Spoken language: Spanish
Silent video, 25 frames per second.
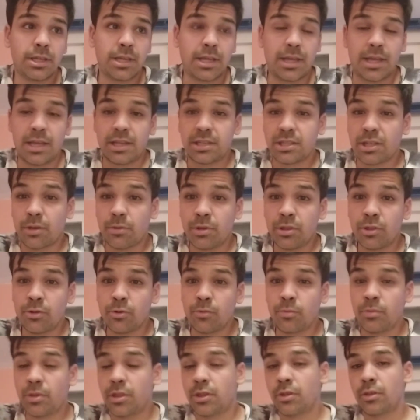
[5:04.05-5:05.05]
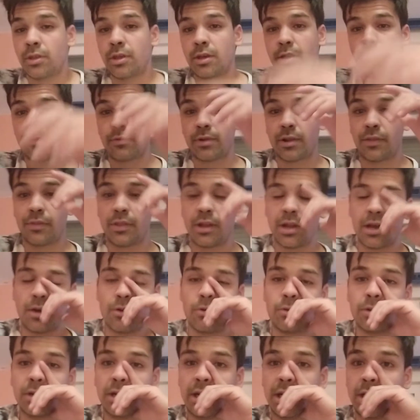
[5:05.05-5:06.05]
Eh, está viendo un vídeo de Fran de la
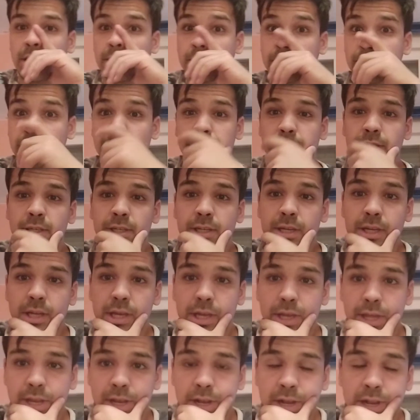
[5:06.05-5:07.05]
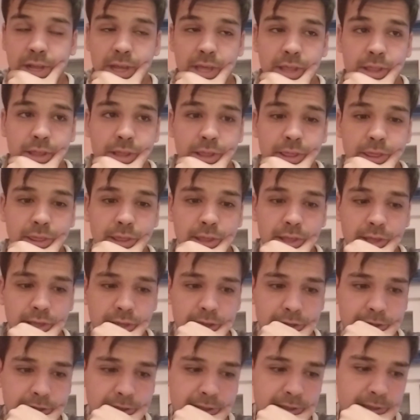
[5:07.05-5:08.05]
Jungla, en el que
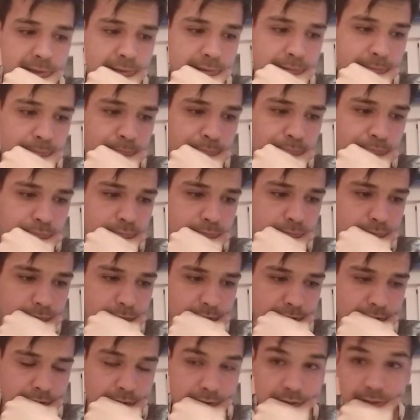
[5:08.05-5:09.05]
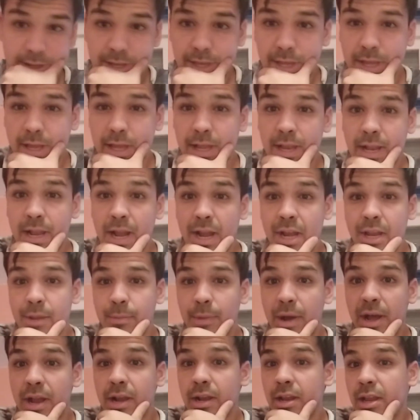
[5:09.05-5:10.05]
dice que el
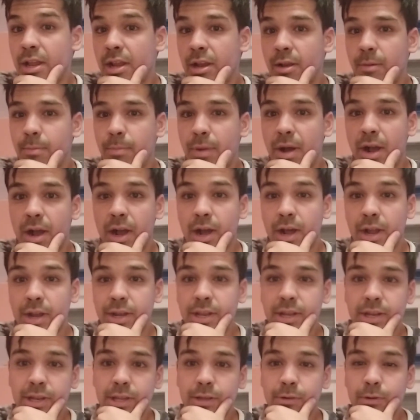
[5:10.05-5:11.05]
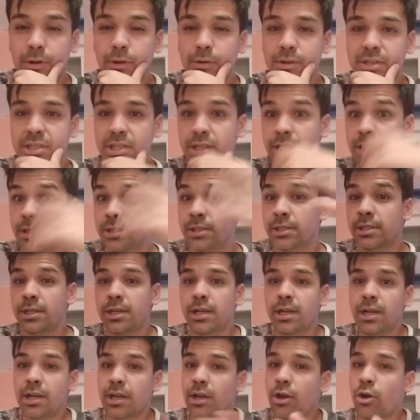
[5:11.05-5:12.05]
animal, el panganini o algo así,
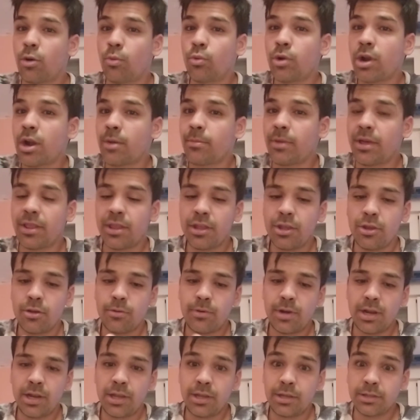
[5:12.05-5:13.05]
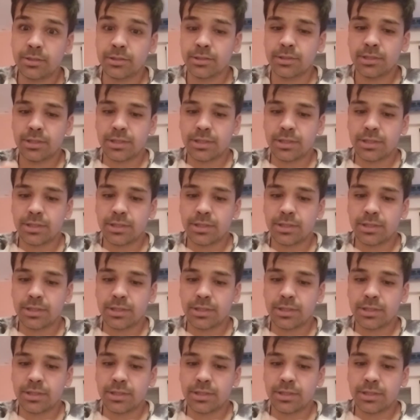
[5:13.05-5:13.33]
que es como un armadillo, ¿vale?